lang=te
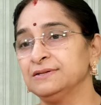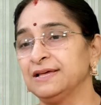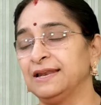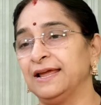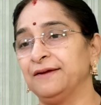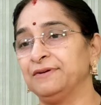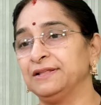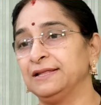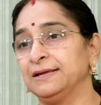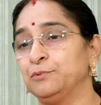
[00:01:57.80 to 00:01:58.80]
సరే
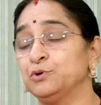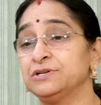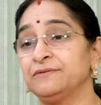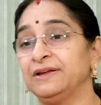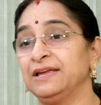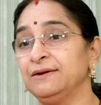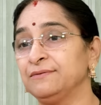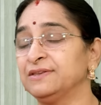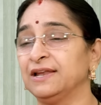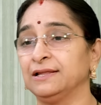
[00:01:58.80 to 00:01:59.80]
ఏమైంది భోజనం అయ్యి
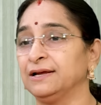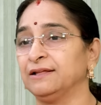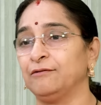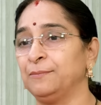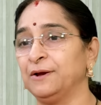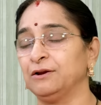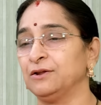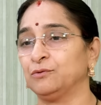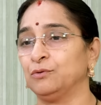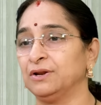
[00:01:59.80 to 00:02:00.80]
విశ్రాంతిగా తమలపాకులు
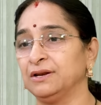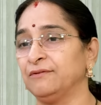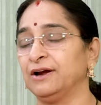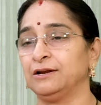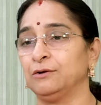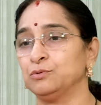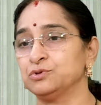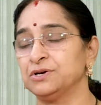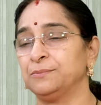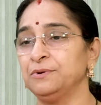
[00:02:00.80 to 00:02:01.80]
వేసుకోవడానికి వాకిట్లో
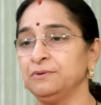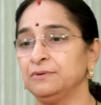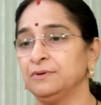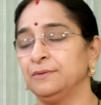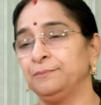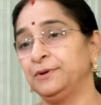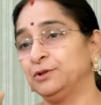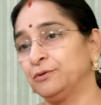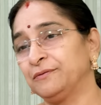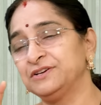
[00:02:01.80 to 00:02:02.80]
కూర్చున్నప్పుడు
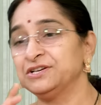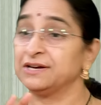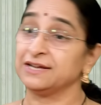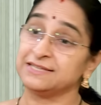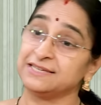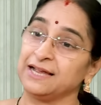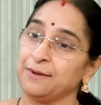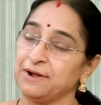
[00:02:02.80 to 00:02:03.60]
మీతో ఒక విషయం రహస్యంగా